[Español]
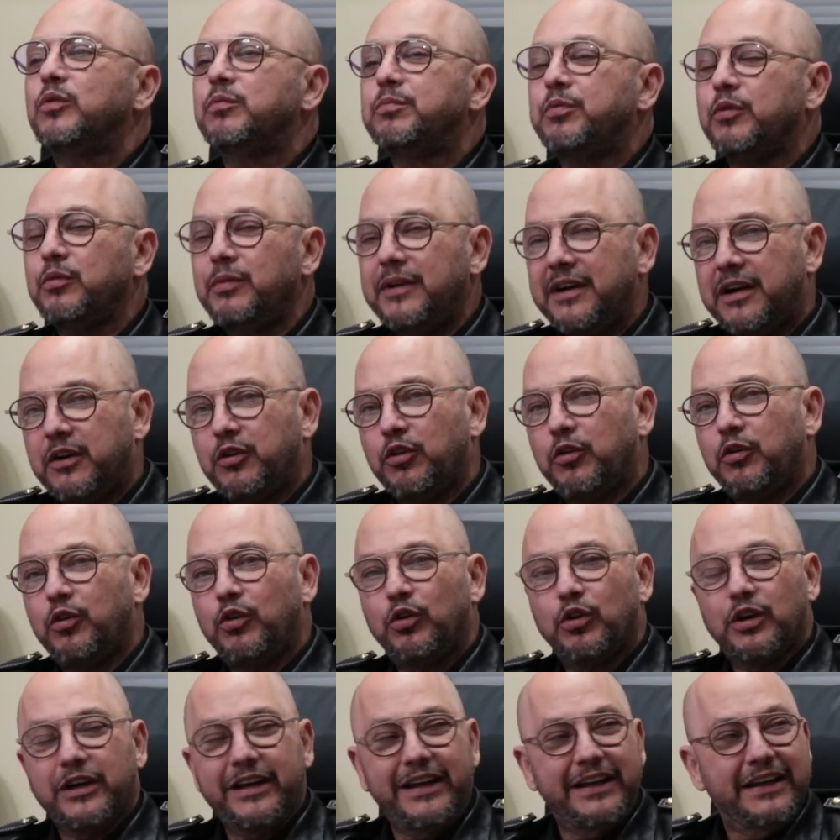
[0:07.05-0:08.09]
un
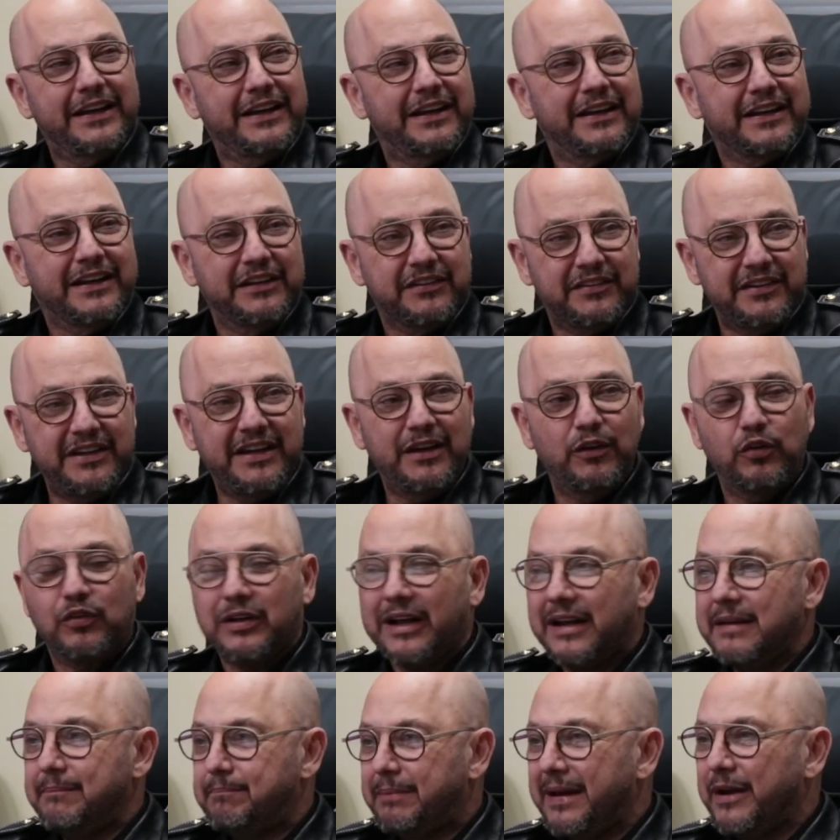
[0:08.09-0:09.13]
público que, que, sigue
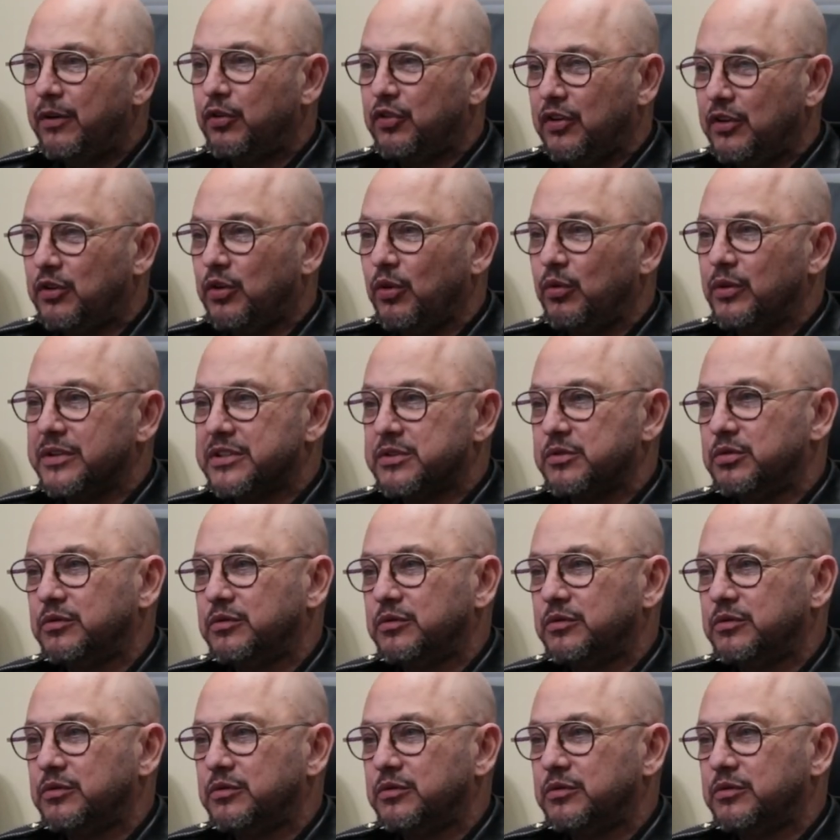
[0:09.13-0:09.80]
los jaripeos y todo esto.